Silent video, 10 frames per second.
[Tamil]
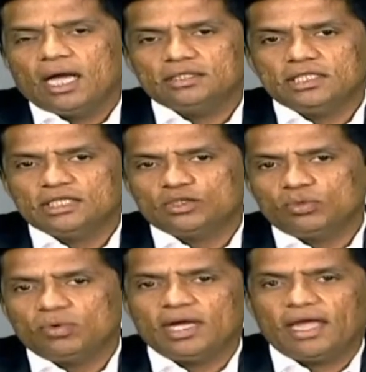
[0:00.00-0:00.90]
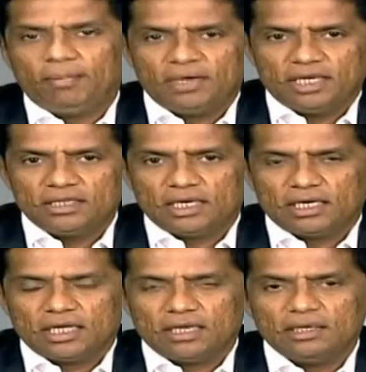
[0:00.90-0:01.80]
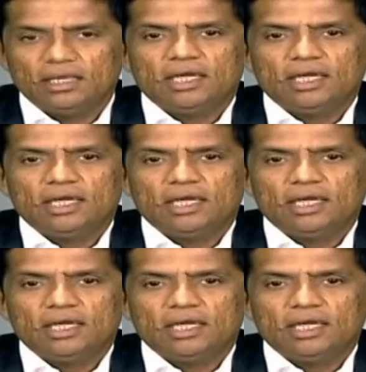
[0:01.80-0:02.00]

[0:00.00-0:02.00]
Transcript: அஞ்சு லட்ச ரூபா கேபிட்டல்லேருந்து கட்டுறாரு